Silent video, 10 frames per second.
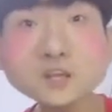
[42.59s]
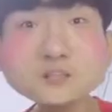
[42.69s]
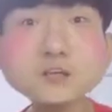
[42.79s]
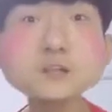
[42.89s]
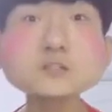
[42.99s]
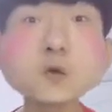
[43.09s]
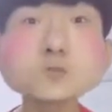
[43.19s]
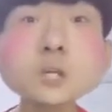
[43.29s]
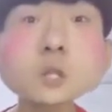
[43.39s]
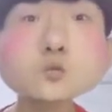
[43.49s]
但是只要你
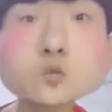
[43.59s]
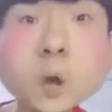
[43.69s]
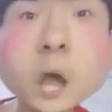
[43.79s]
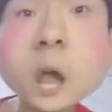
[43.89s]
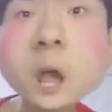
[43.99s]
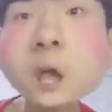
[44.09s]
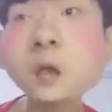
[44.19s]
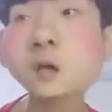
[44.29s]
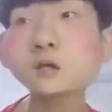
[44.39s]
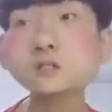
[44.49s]
长得帅，
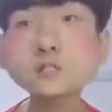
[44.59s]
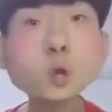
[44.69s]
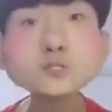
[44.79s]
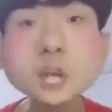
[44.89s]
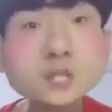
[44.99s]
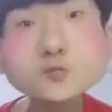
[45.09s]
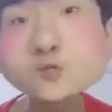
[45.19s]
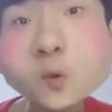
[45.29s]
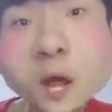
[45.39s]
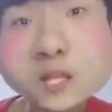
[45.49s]
只要你长得帅，